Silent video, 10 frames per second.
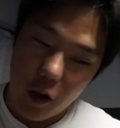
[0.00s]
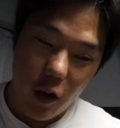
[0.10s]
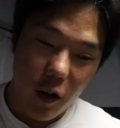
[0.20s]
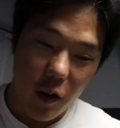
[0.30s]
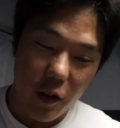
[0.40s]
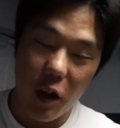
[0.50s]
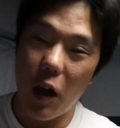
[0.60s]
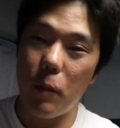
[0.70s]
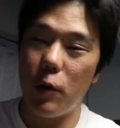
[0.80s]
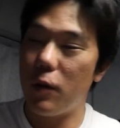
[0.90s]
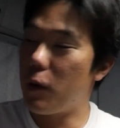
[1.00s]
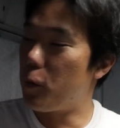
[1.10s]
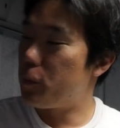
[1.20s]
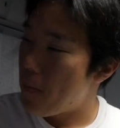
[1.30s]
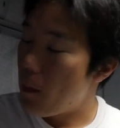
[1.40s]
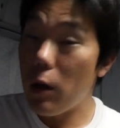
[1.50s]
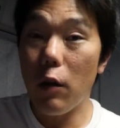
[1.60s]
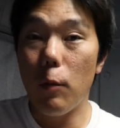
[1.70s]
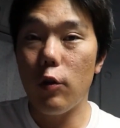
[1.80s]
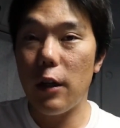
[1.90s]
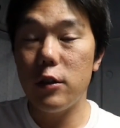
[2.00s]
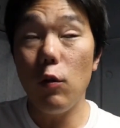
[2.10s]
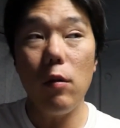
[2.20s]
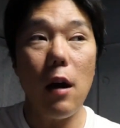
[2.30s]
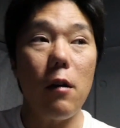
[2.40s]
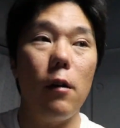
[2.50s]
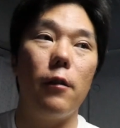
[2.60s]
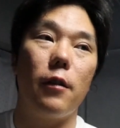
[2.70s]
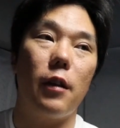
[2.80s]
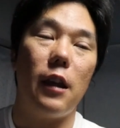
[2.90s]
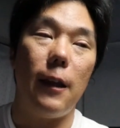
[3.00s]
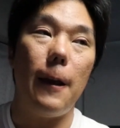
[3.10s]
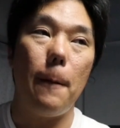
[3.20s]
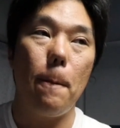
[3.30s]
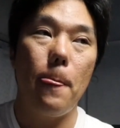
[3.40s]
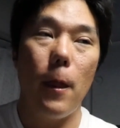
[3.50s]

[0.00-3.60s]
たな何回も言うけどまあけど僕ね小学校の時に